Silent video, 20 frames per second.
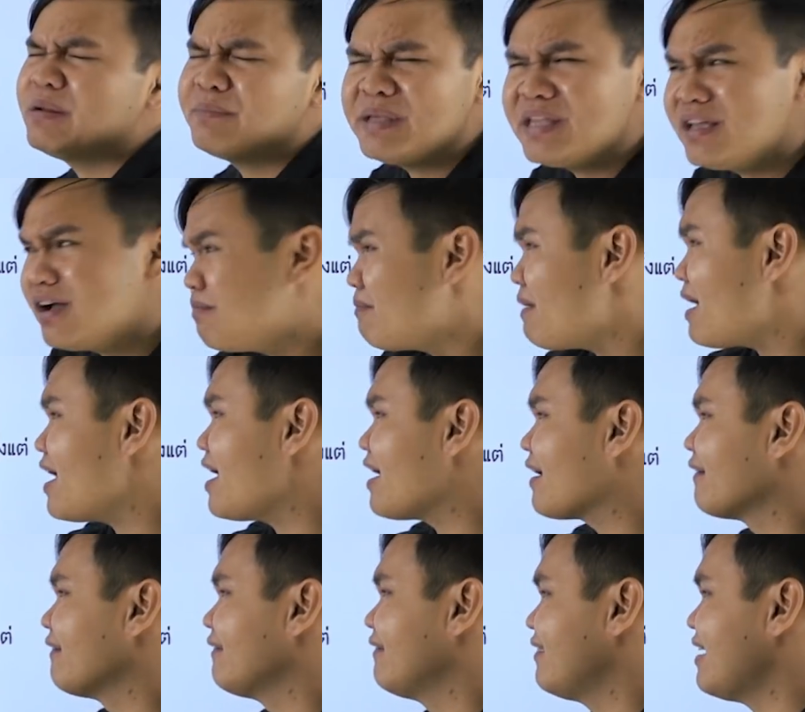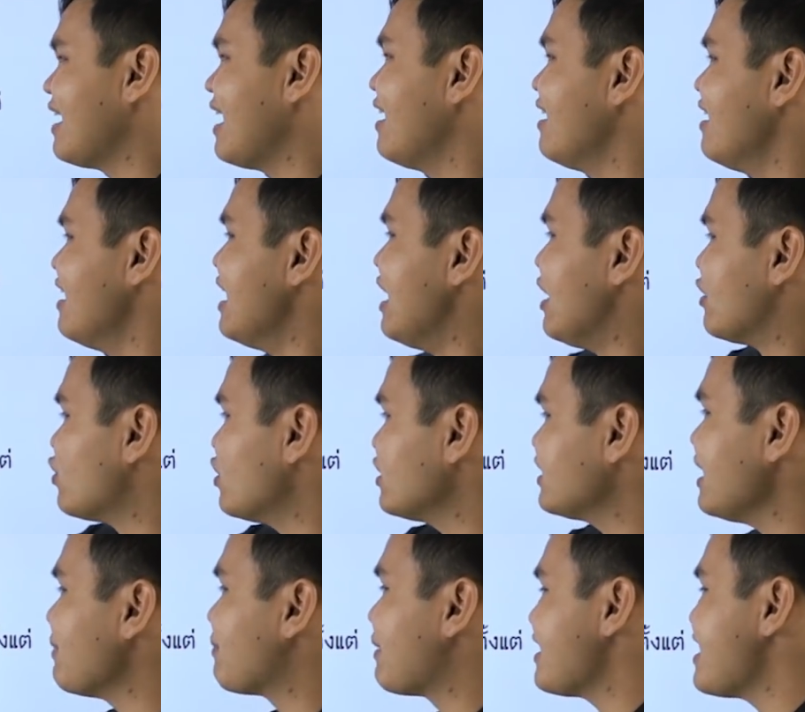มันมีเยอะมากนะรถ
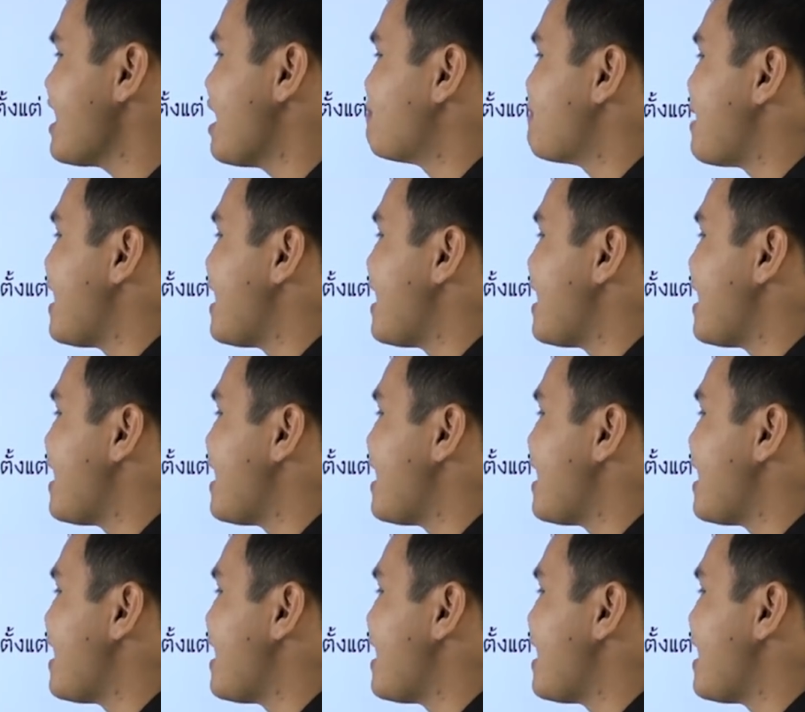เก็บขยะ